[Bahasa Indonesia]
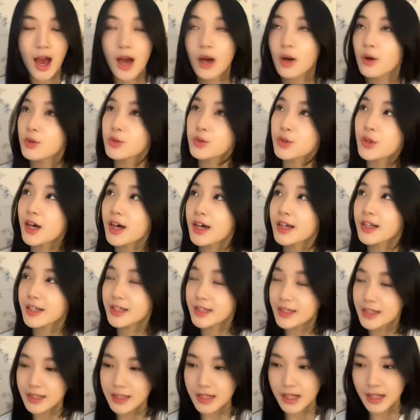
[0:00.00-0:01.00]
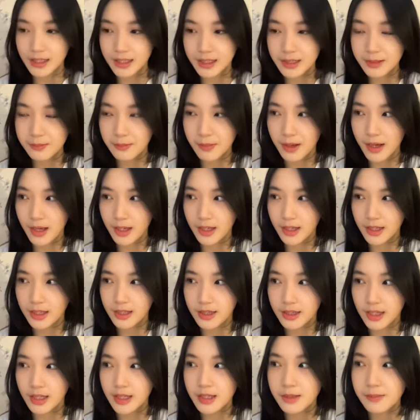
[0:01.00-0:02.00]
aku tuh hari ini lagi
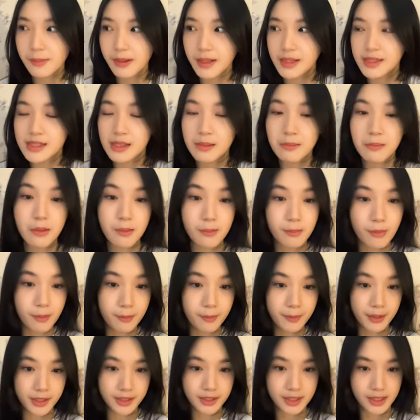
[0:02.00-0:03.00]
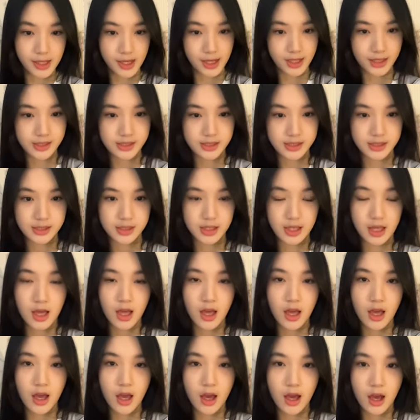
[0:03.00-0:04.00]
main tadi main sama Bob kan guys
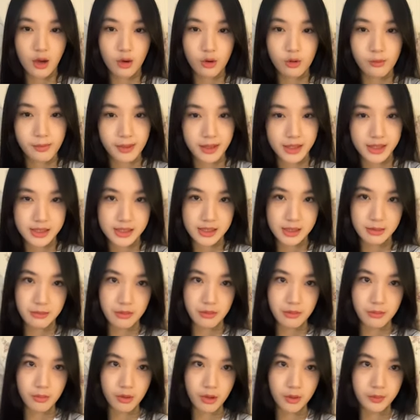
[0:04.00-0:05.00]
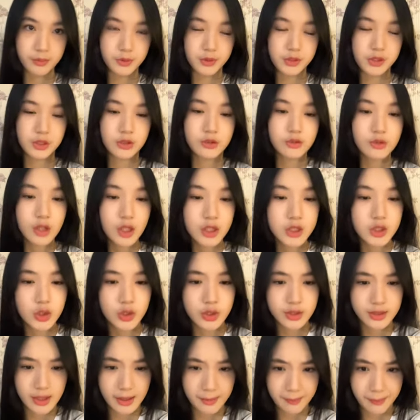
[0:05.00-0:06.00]
aku main sama Bob terus aku nggak
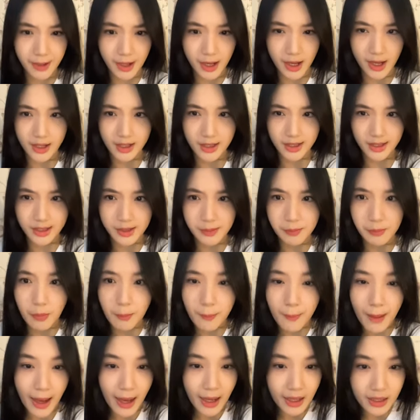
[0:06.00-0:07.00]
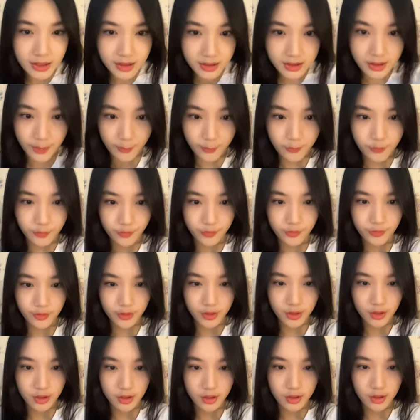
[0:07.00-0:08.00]
tahu kenapa hari ini Bob aktif
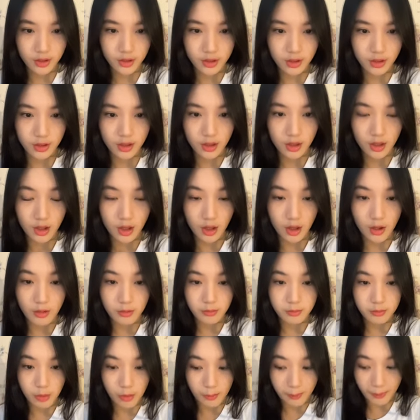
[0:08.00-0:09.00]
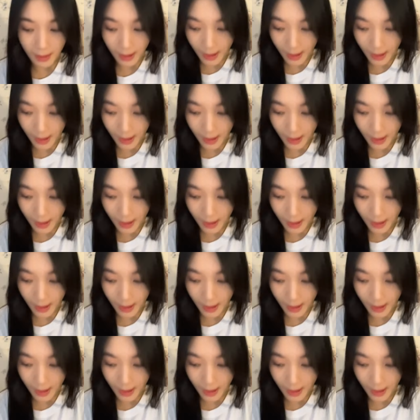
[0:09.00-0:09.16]
Bob